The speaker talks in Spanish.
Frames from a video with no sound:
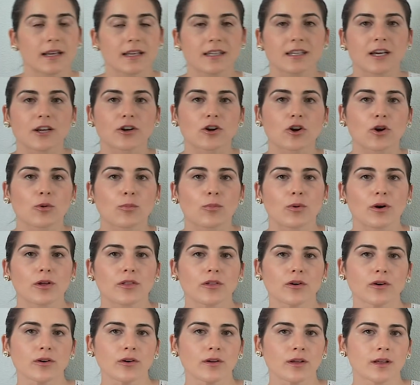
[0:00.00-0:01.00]
y ya no lo
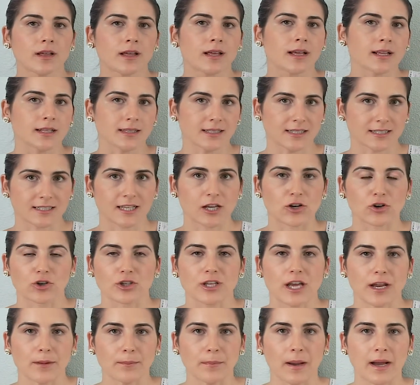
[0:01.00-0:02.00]
puedo
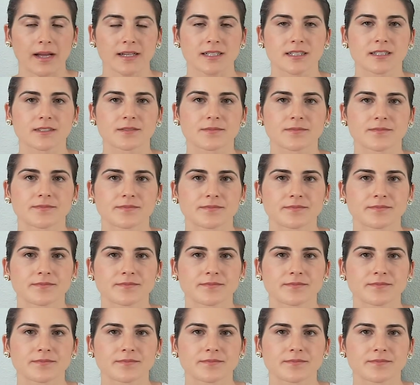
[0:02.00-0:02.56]
desarrollar más.